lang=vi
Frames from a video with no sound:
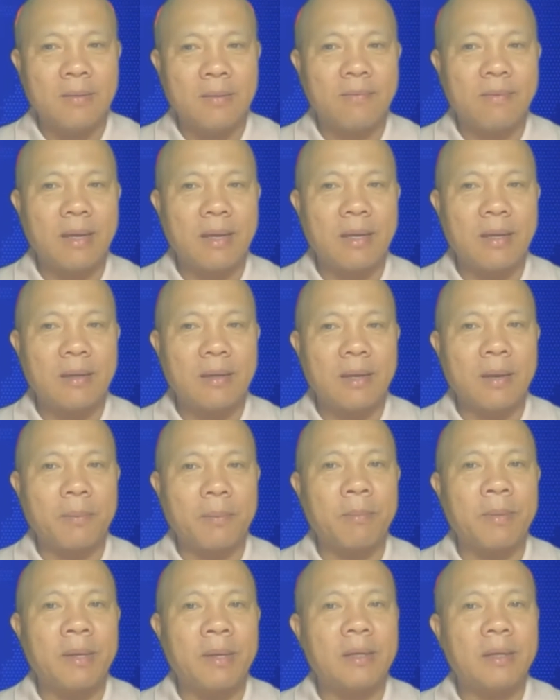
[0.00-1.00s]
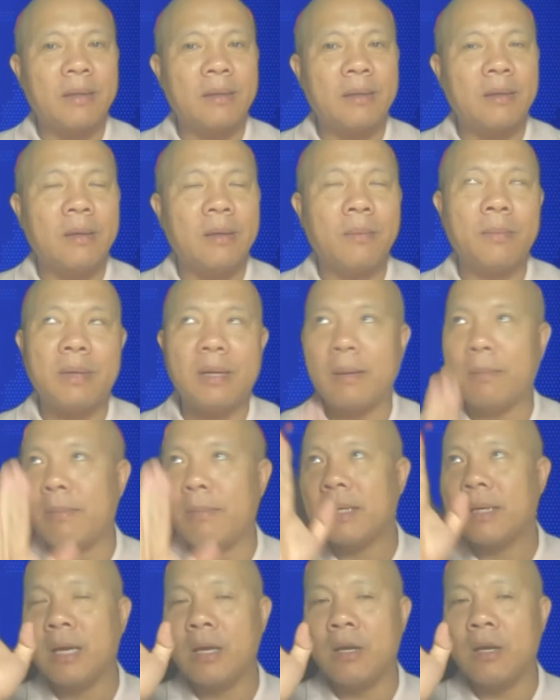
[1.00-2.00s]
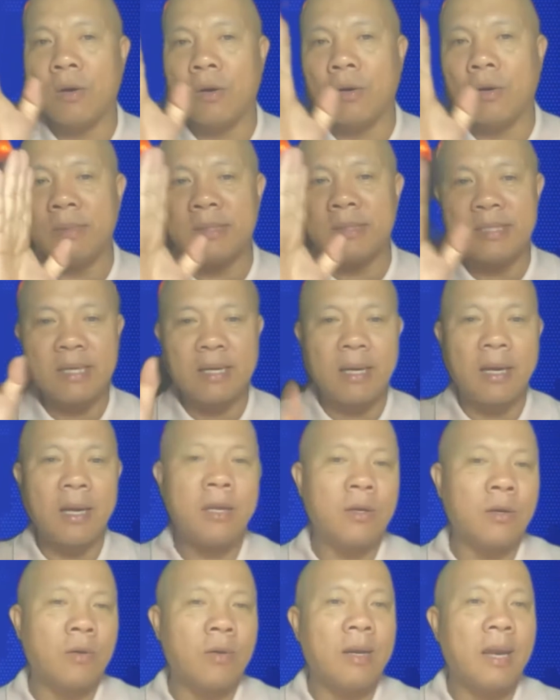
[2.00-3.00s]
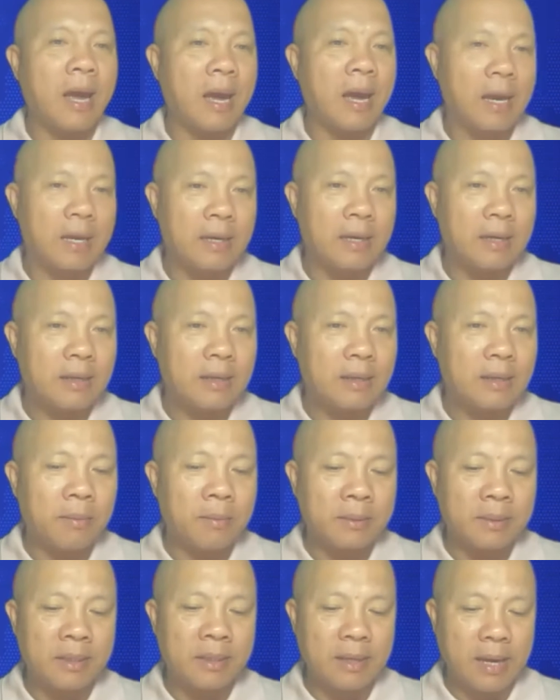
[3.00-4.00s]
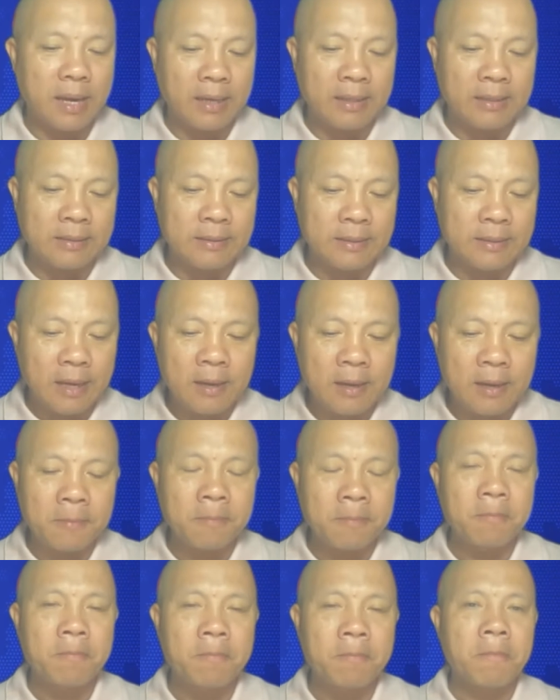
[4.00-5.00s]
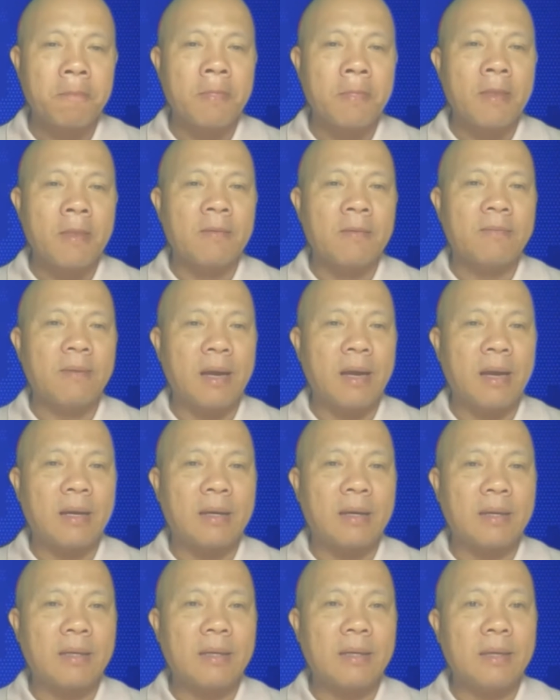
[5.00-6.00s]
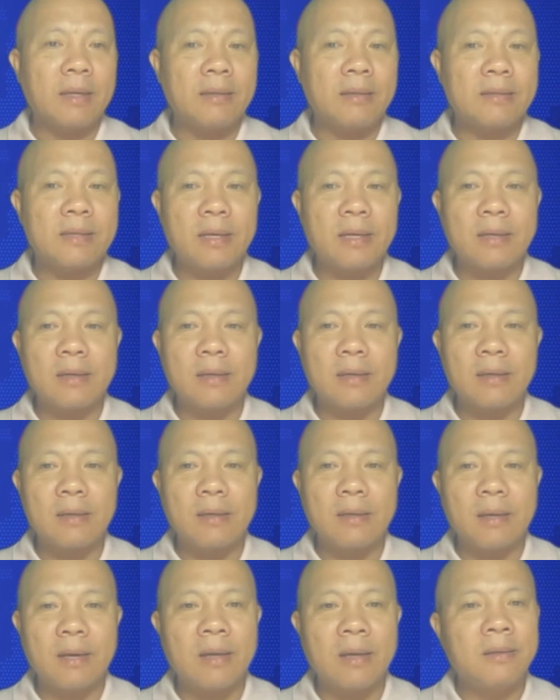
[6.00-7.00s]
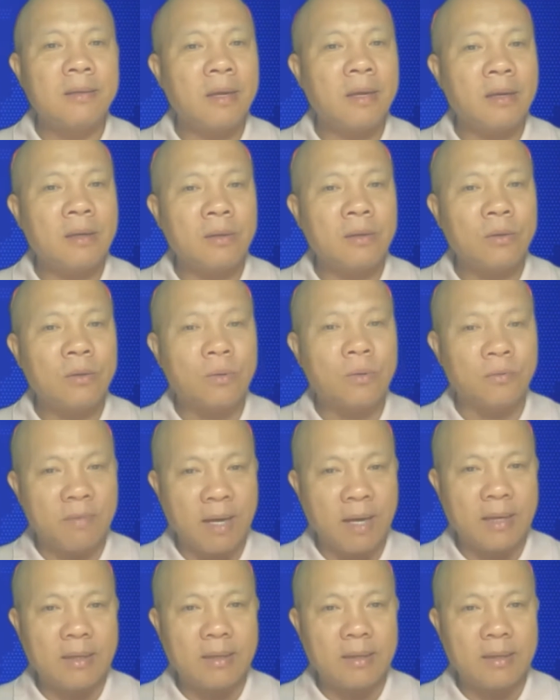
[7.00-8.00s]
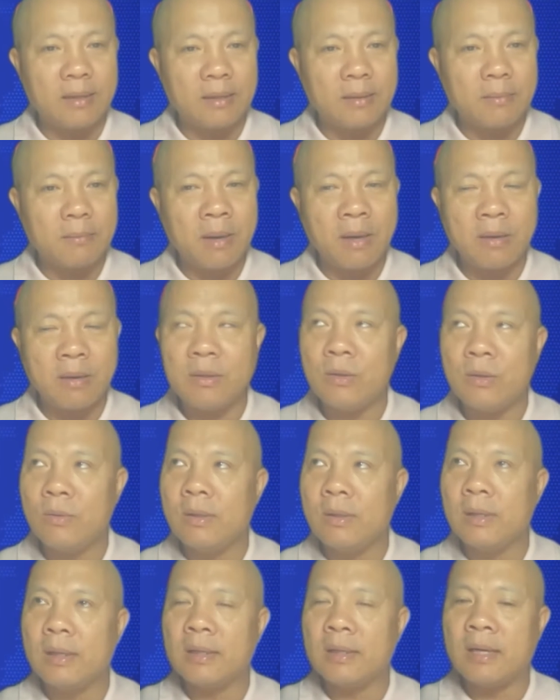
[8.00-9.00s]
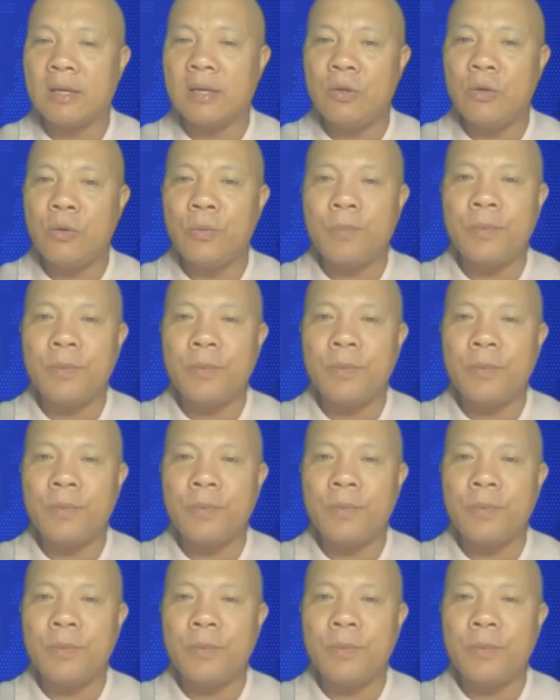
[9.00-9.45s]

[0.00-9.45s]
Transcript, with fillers: và đặc biệt là những người mình đã mất kết nối mình sẽ kết nối lại để mình thực hành nhé. Và cái danh sách ân nhân cũng vậy, bao nhiêu người đã giúp